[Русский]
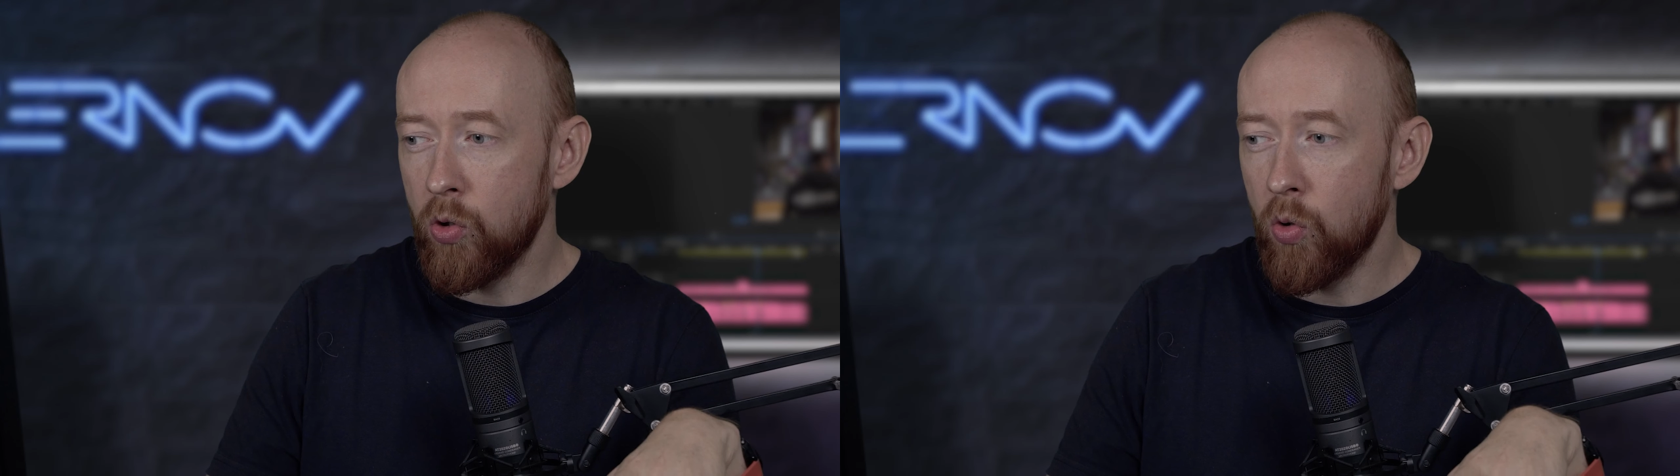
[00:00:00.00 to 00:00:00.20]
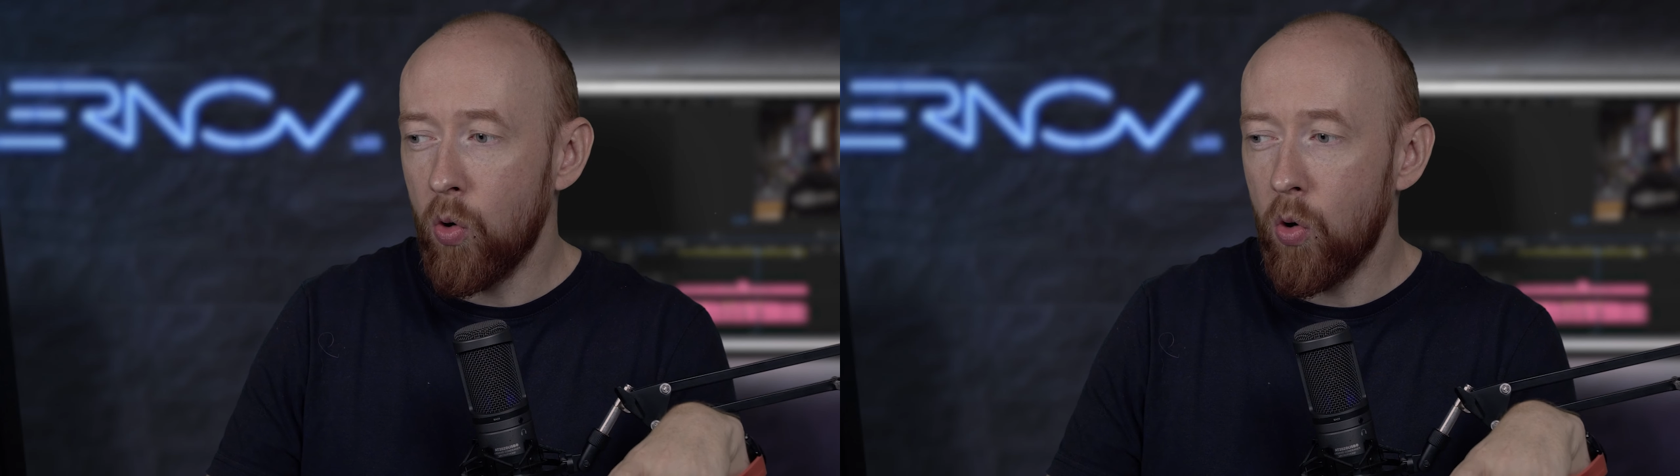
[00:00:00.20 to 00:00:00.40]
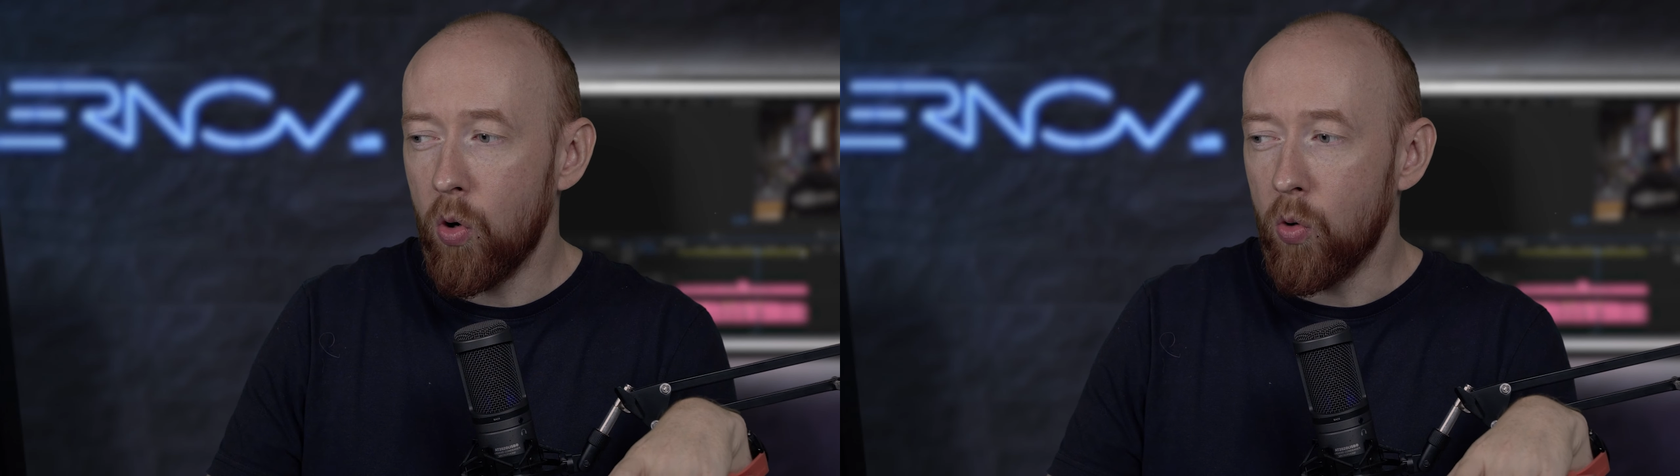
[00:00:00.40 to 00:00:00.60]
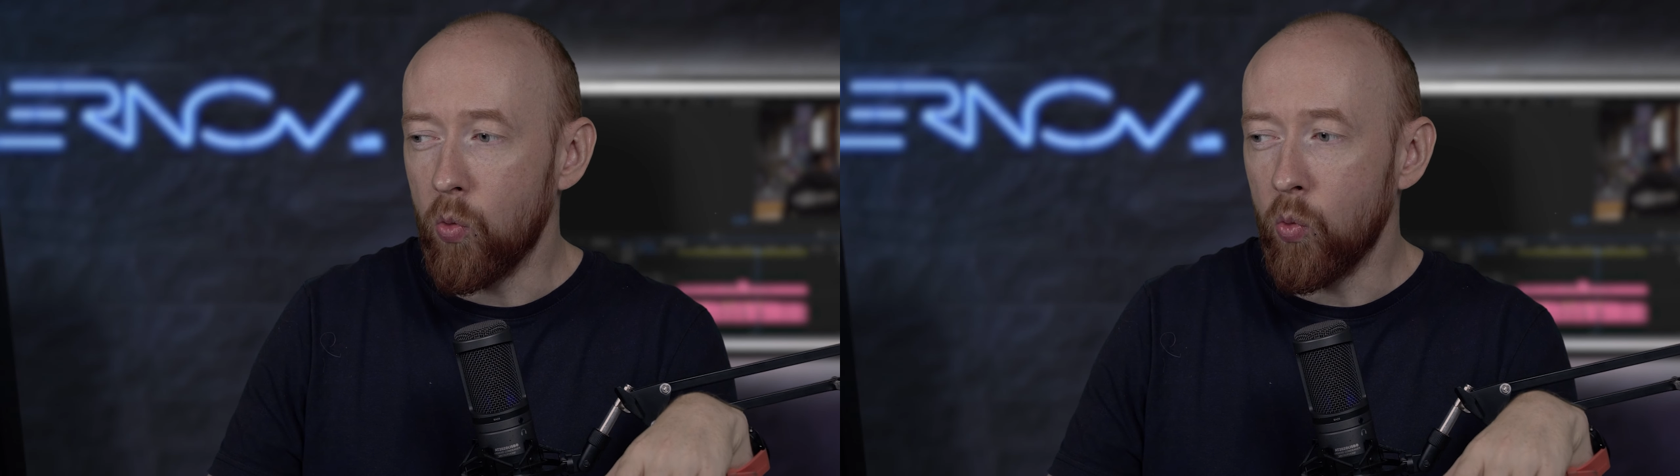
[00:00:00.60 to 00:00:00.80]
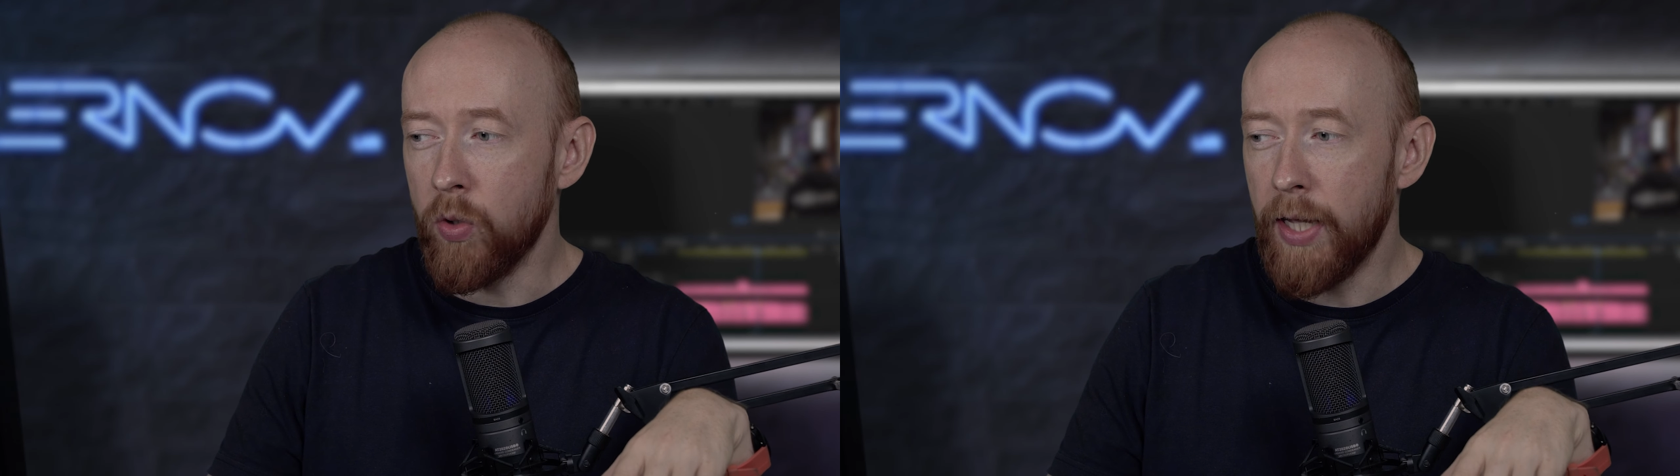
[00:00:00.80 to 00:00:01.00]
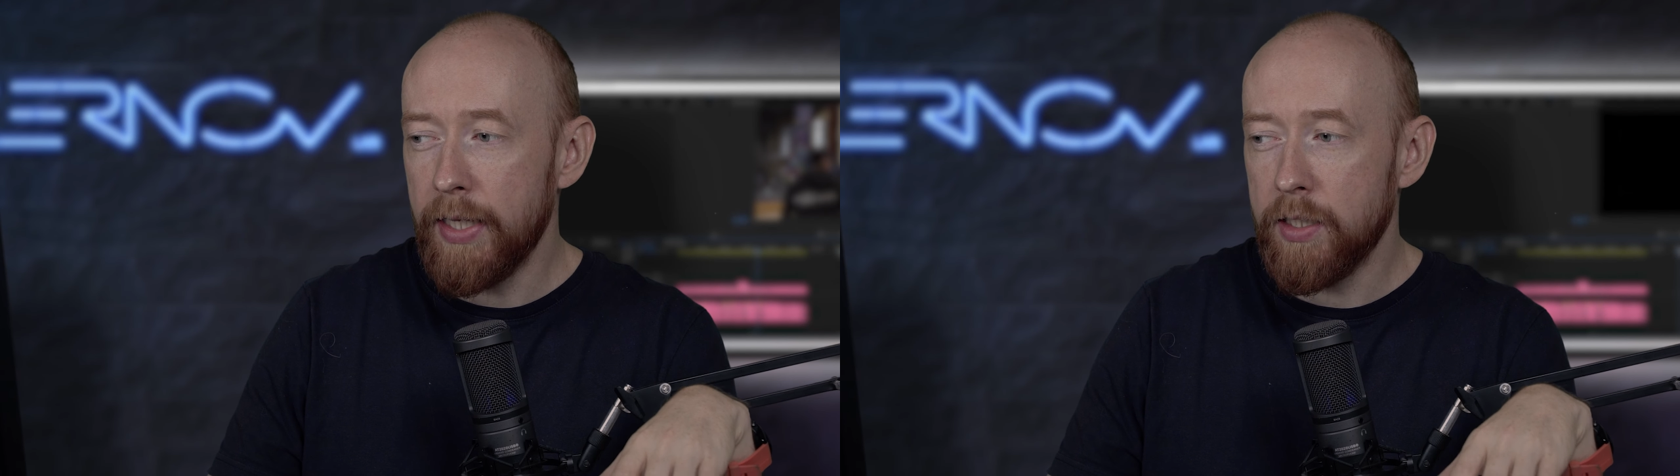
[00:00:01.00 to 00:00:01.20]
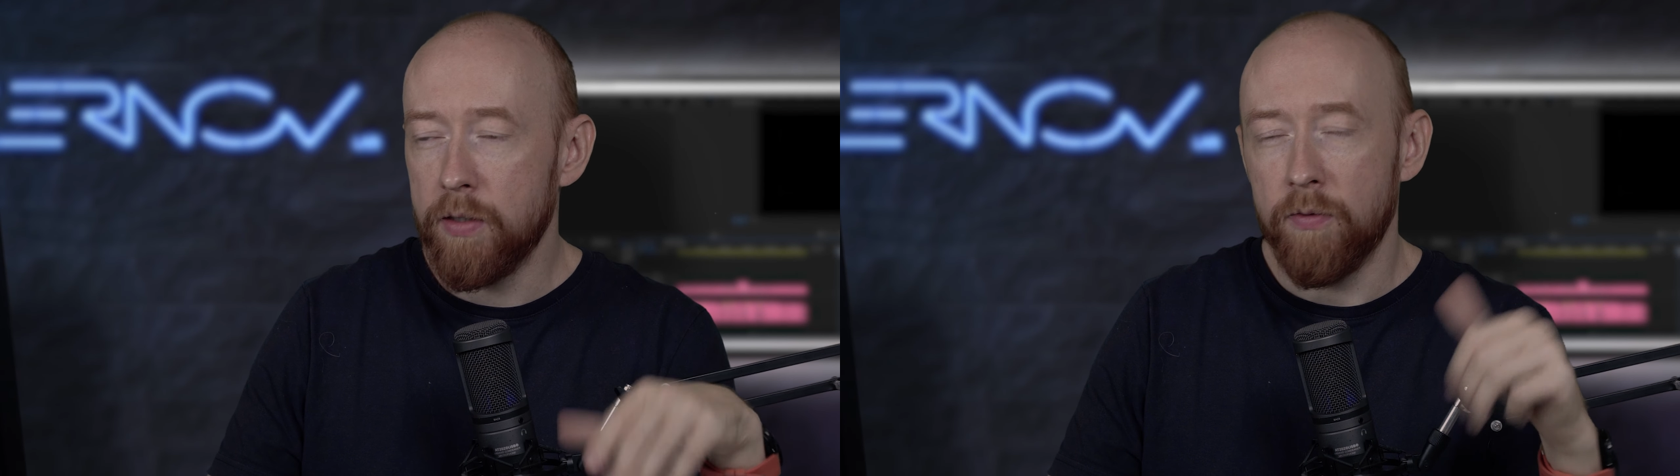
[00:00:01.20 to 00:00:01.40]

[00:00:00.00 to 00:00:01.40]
то у нас